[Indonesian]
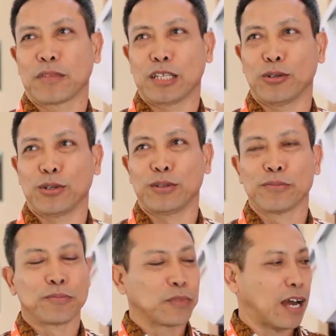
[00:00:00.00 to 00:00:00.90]
gitu.
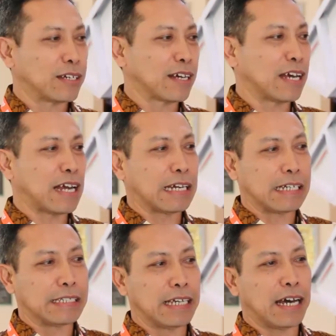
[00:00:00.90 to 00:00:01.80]
Nah, dengan
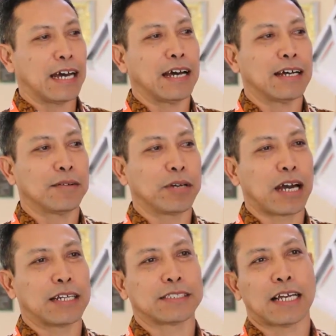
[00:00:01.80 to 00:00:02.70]
adanya
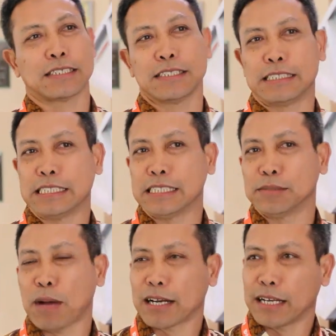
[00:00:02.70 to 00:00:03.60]
mekanisasi di
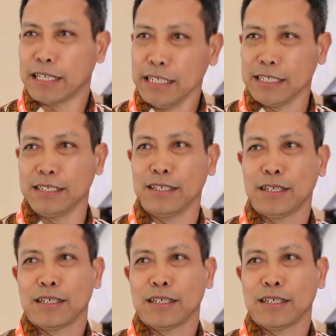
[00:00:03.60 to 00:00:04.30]
panen ini,